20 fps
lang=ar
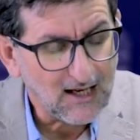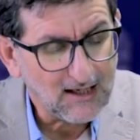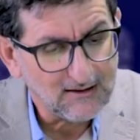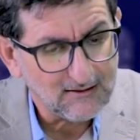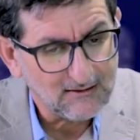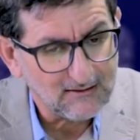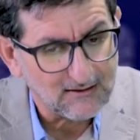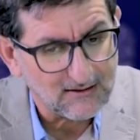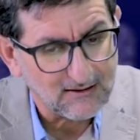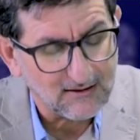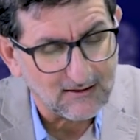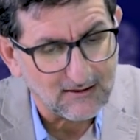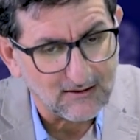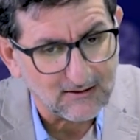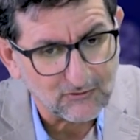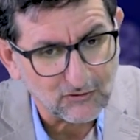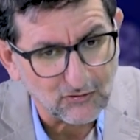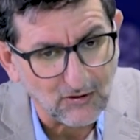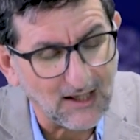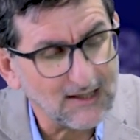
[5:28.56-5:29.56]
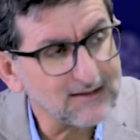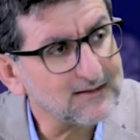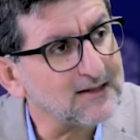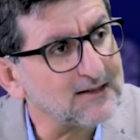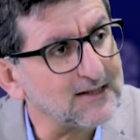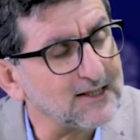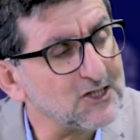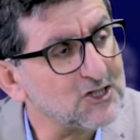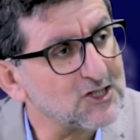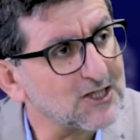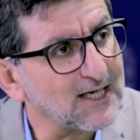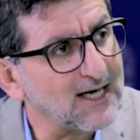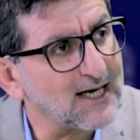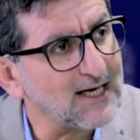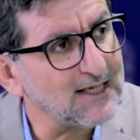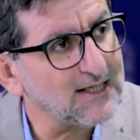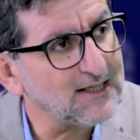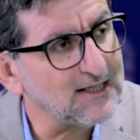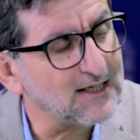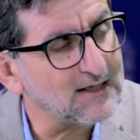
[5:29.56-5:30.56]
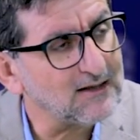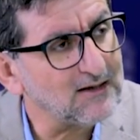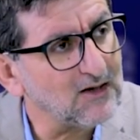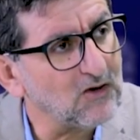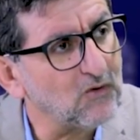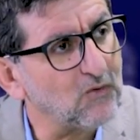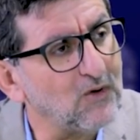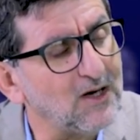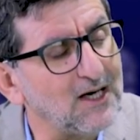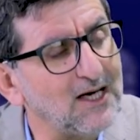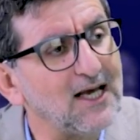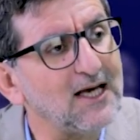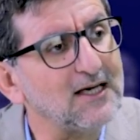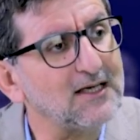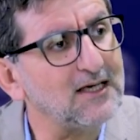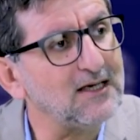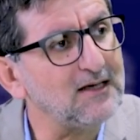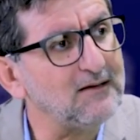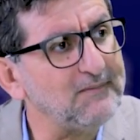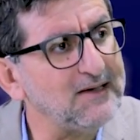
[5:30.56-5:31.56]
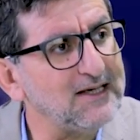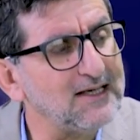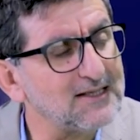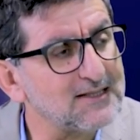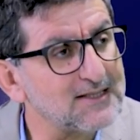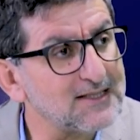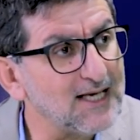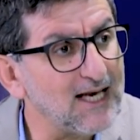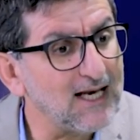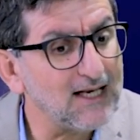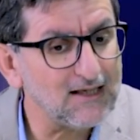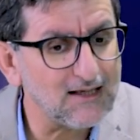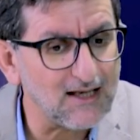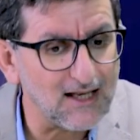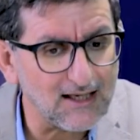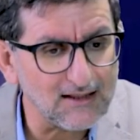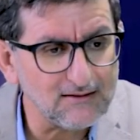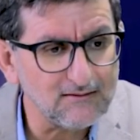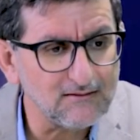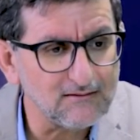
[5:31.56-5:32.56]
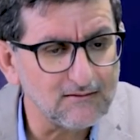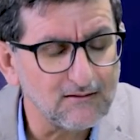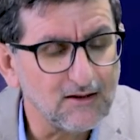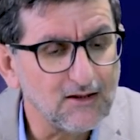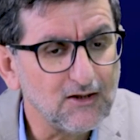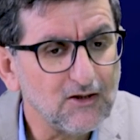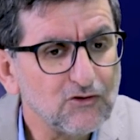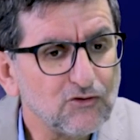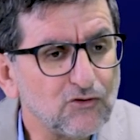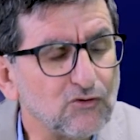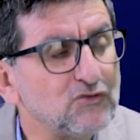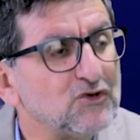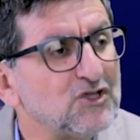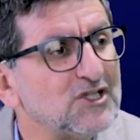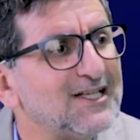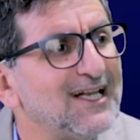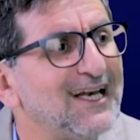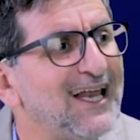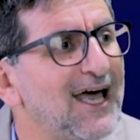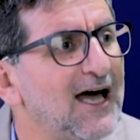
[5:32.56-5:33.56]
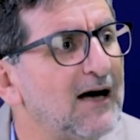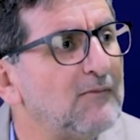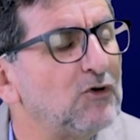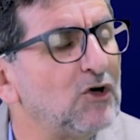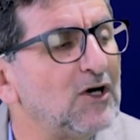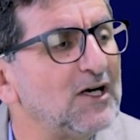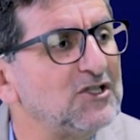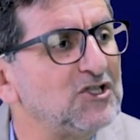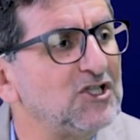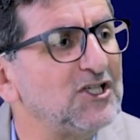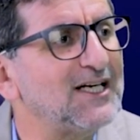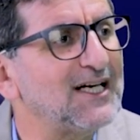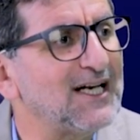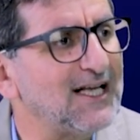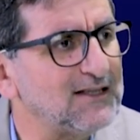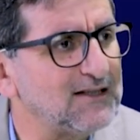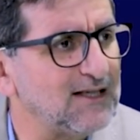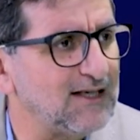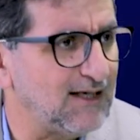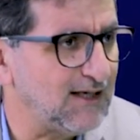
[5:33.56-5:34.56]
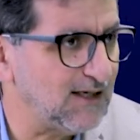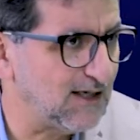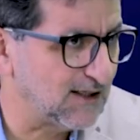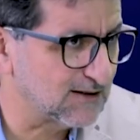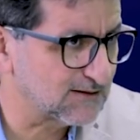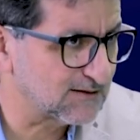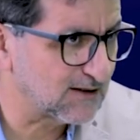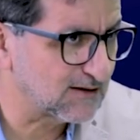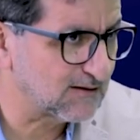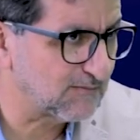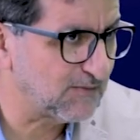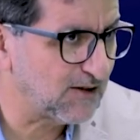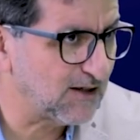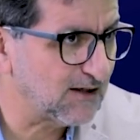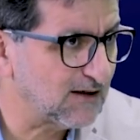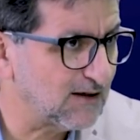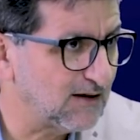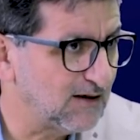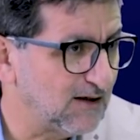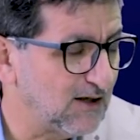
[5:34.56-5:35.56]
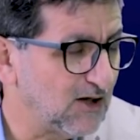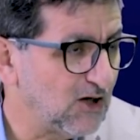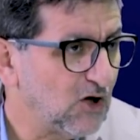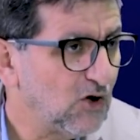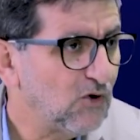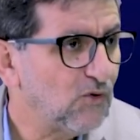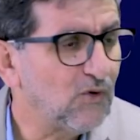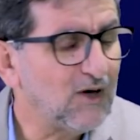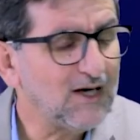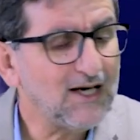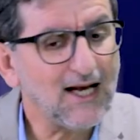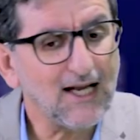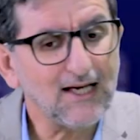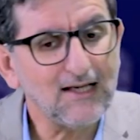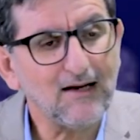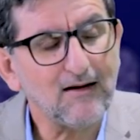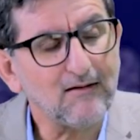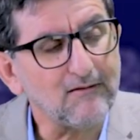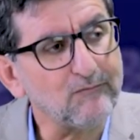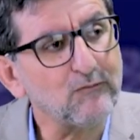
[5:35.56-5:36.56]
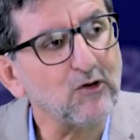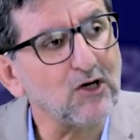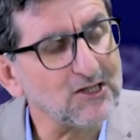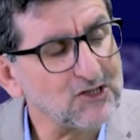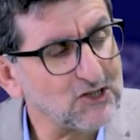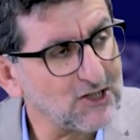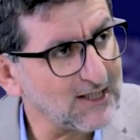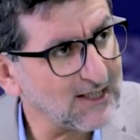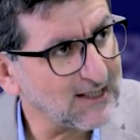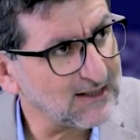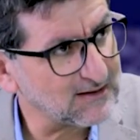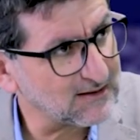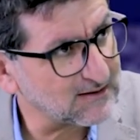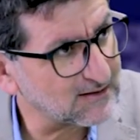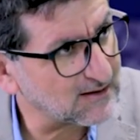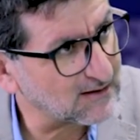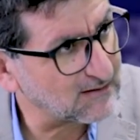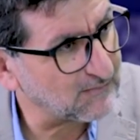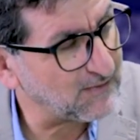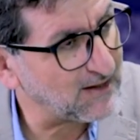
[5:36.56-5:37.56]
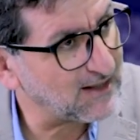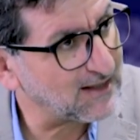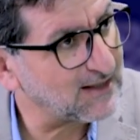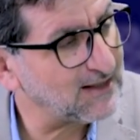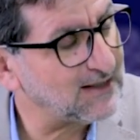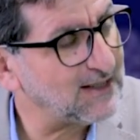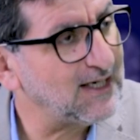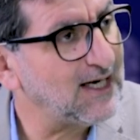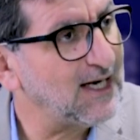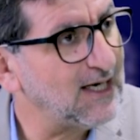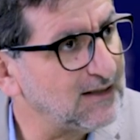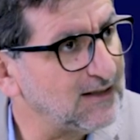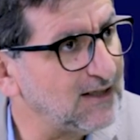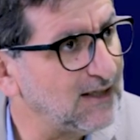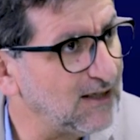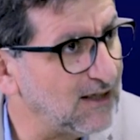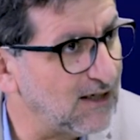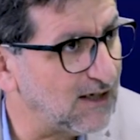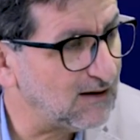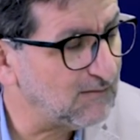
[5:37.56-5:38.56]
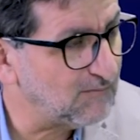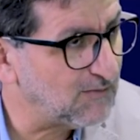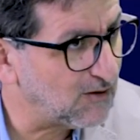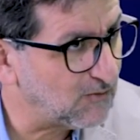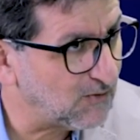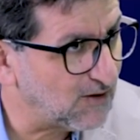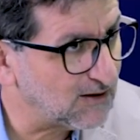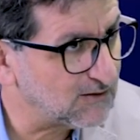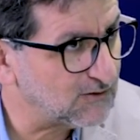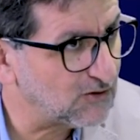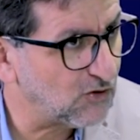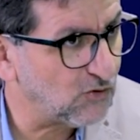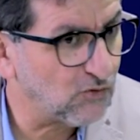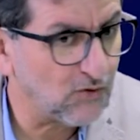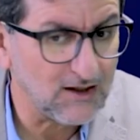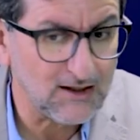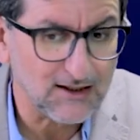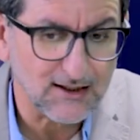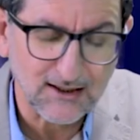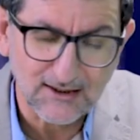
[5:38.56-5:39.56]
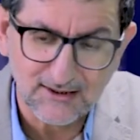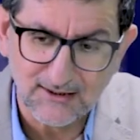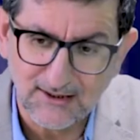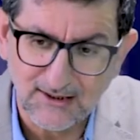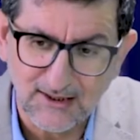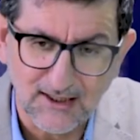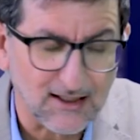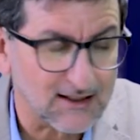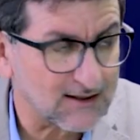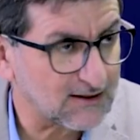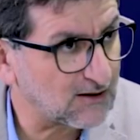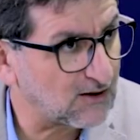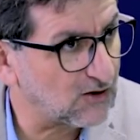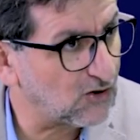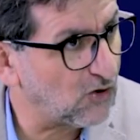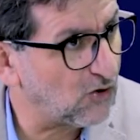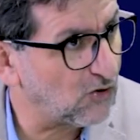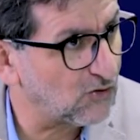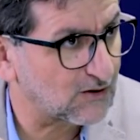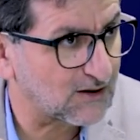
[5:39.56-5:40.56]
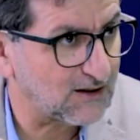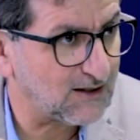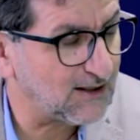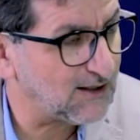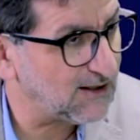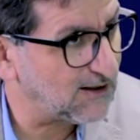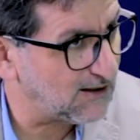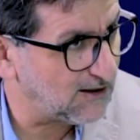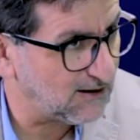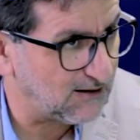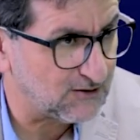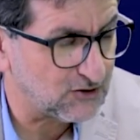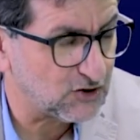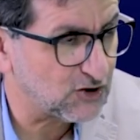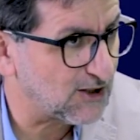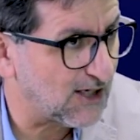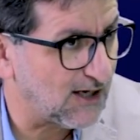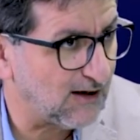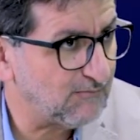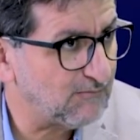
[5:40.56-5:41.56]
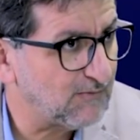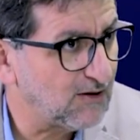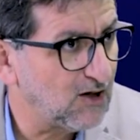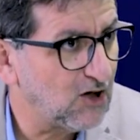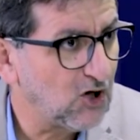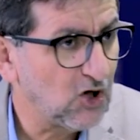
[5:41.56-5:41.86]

ان تحدد اجرائيا ولكن من السهل ان توجد لها مؤشرات للتطبيق كيف يعني؟ ولعل مؤشرات التطبيق لهذه المواد هو الاختيار الحر للشعب